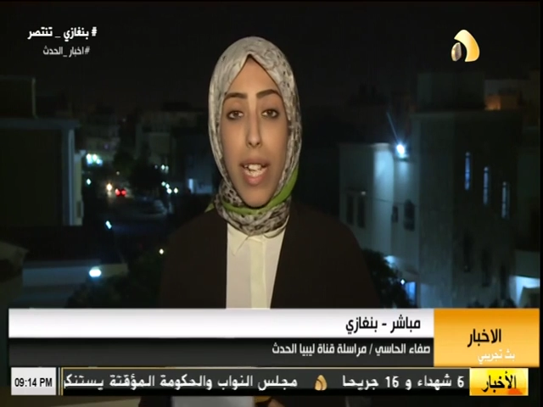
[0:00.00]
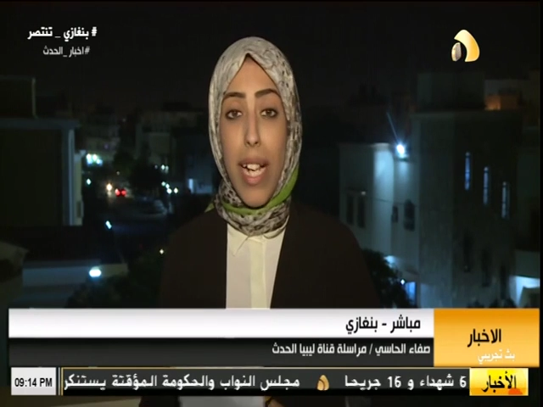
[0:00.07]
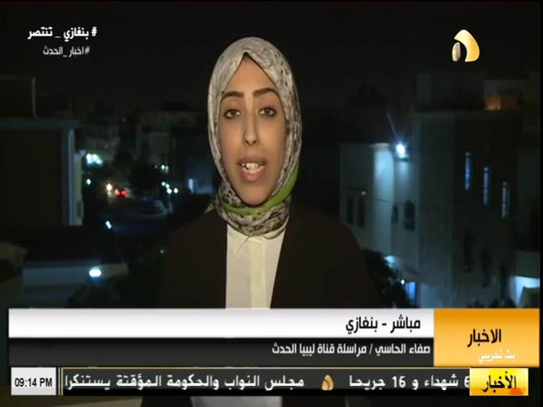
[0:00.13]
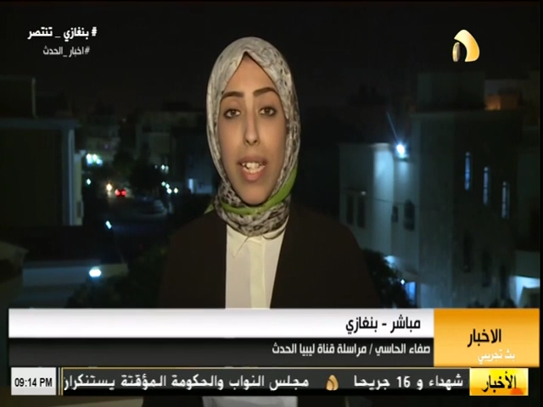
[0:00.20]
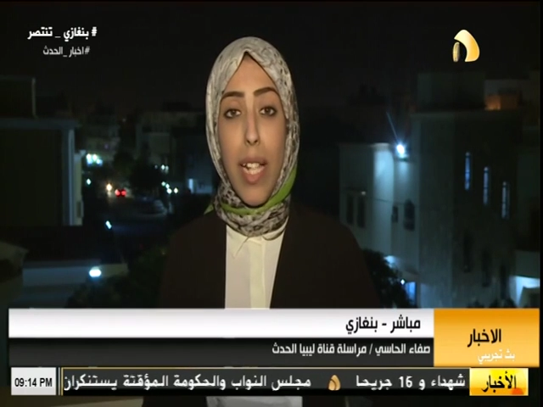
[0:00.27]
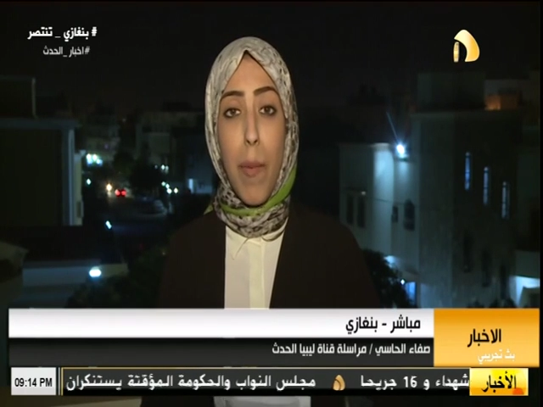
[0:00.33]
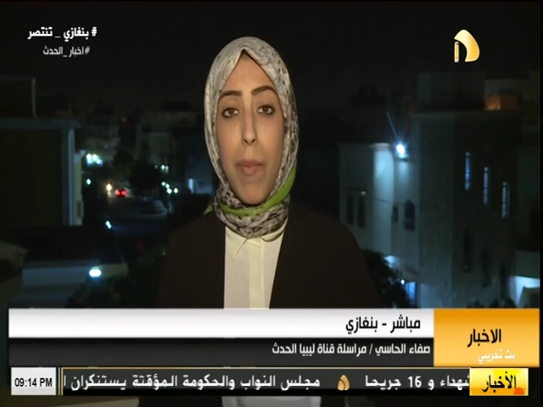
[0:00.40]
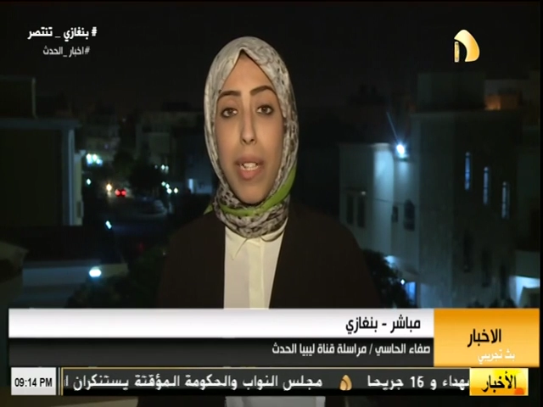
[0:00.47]
لو
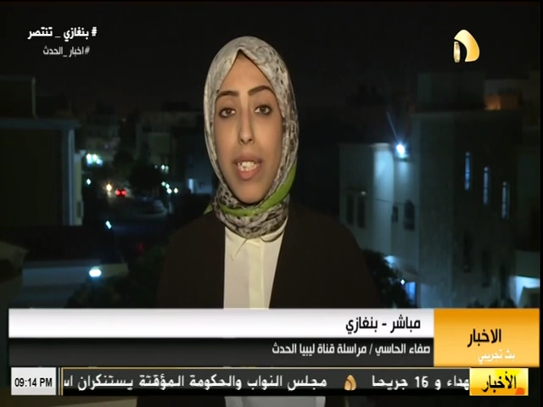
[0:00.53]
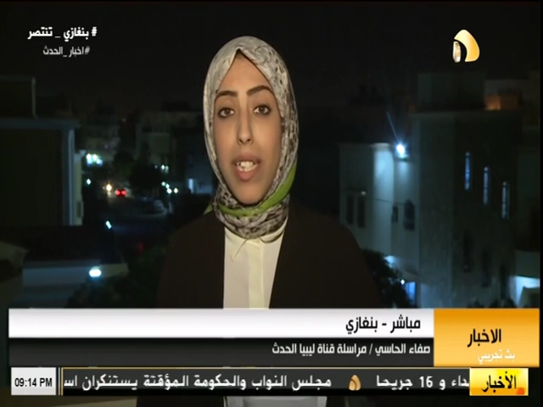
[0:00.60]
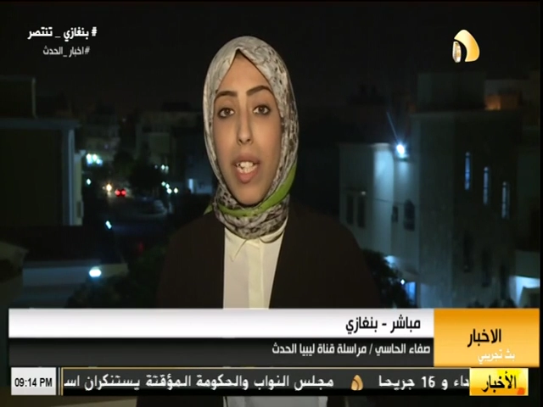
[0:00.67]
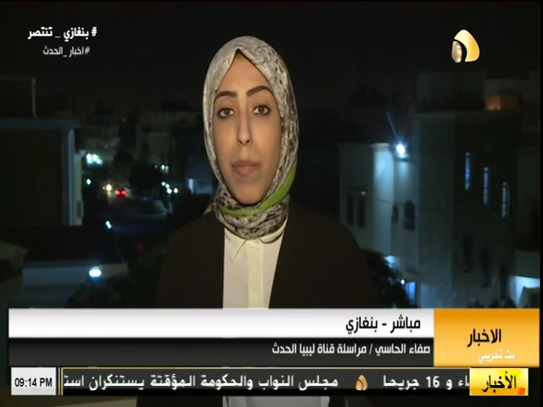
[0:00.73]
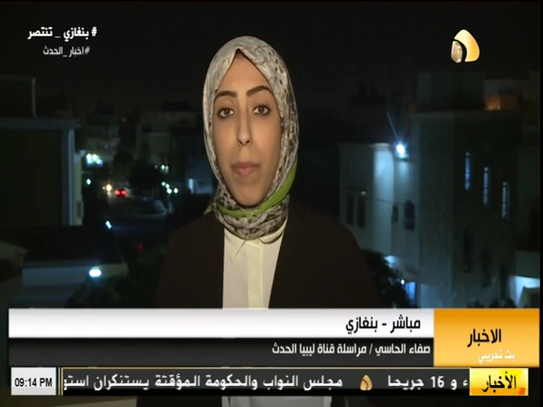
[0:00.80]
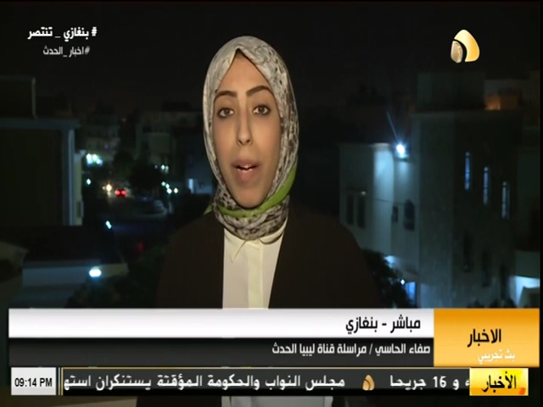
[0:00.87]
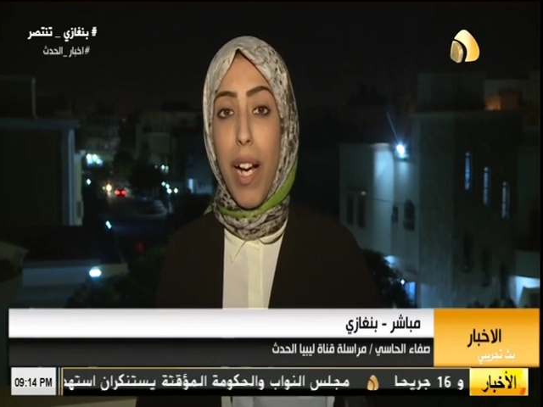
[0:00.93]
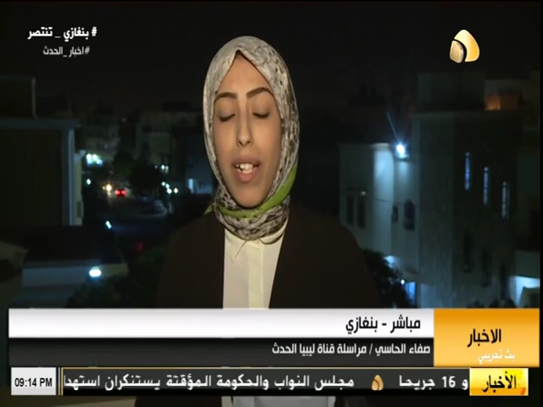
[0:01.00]
نتحدث
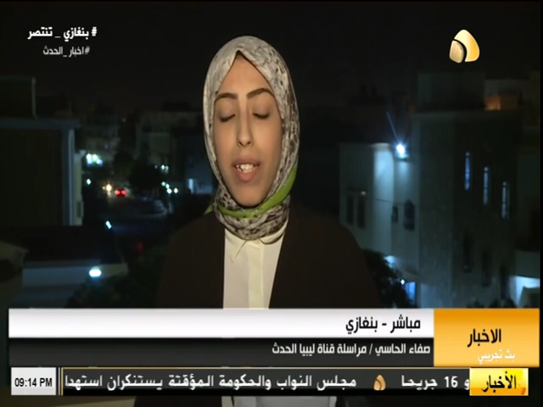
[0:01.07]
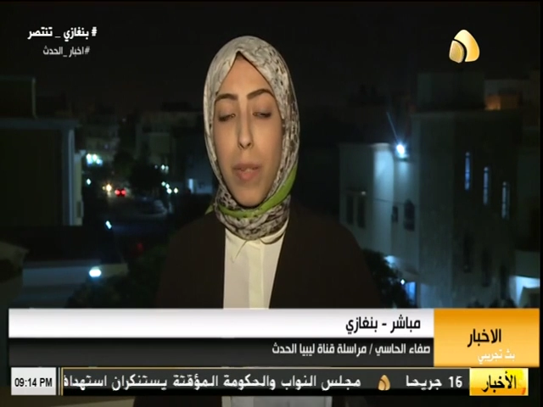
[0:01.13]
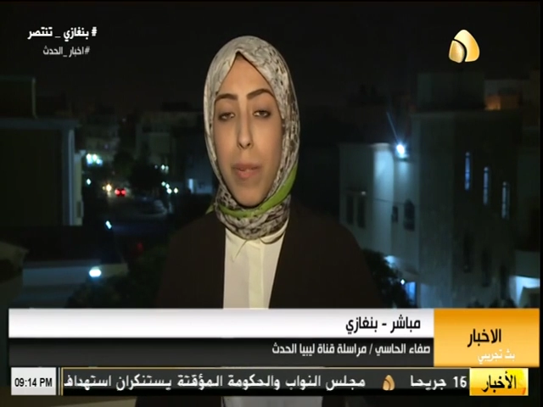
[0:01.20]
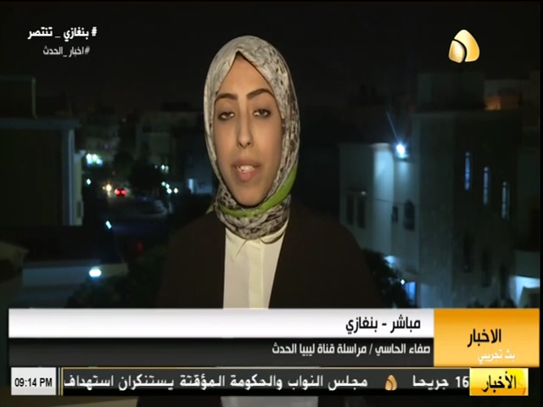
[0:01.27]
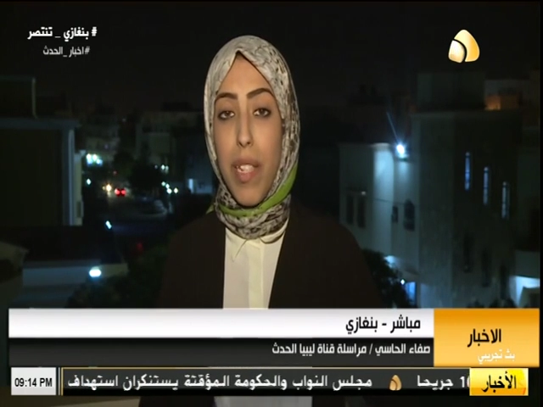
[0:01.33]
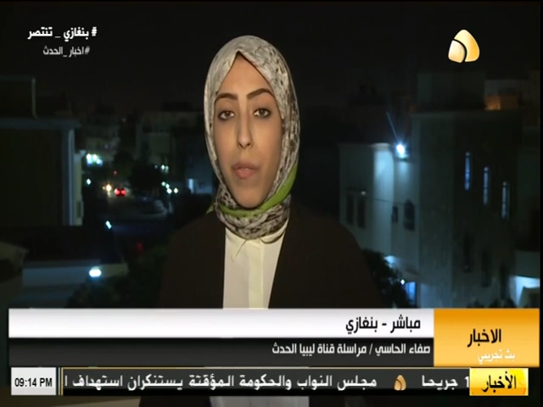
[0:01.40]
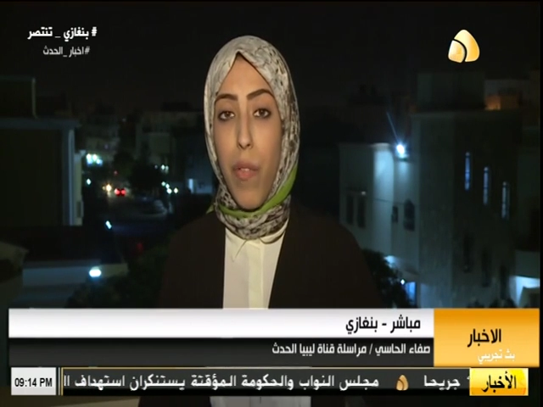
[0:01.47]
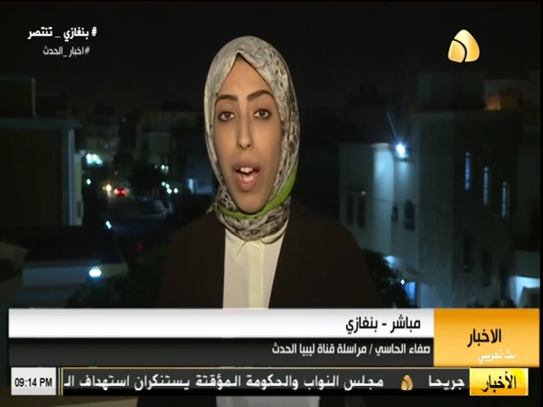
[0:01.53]
عن مدينة
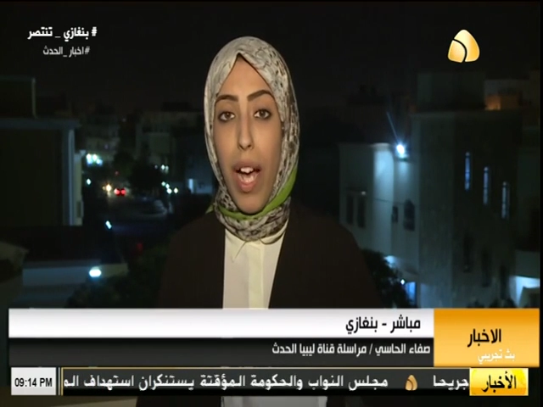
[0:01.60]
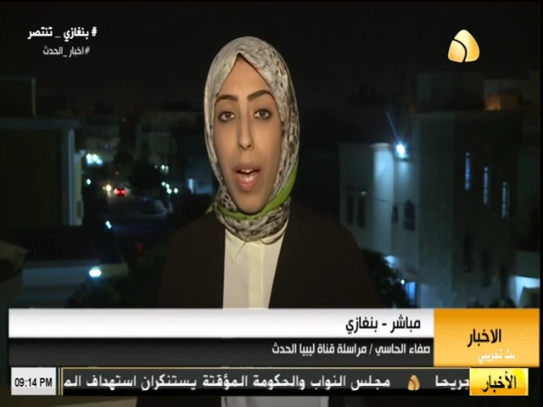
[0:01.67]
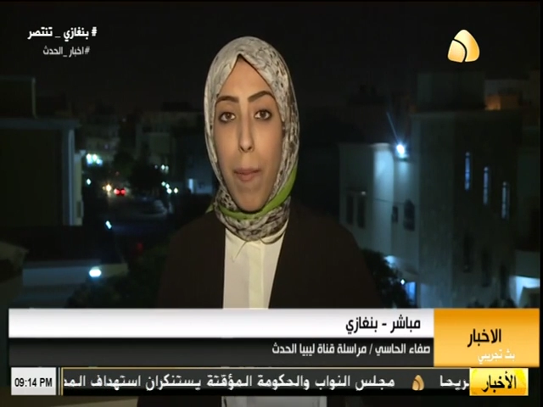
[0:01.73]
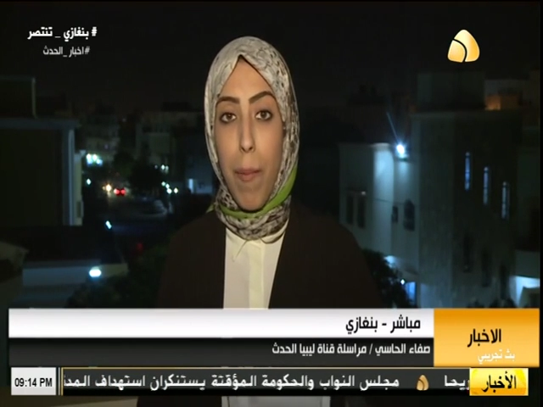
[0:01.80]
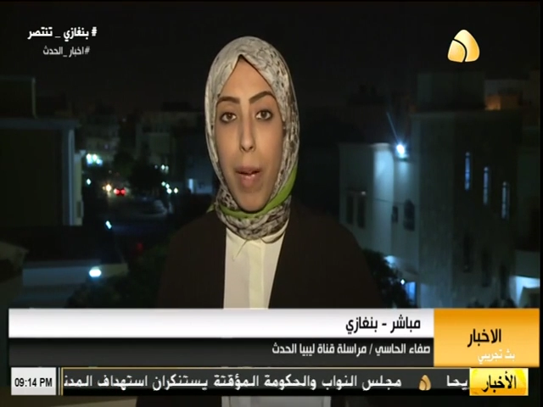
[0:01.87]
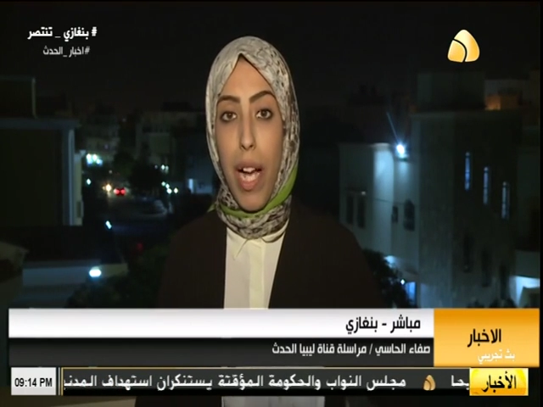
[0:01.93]
بنغازي بصفة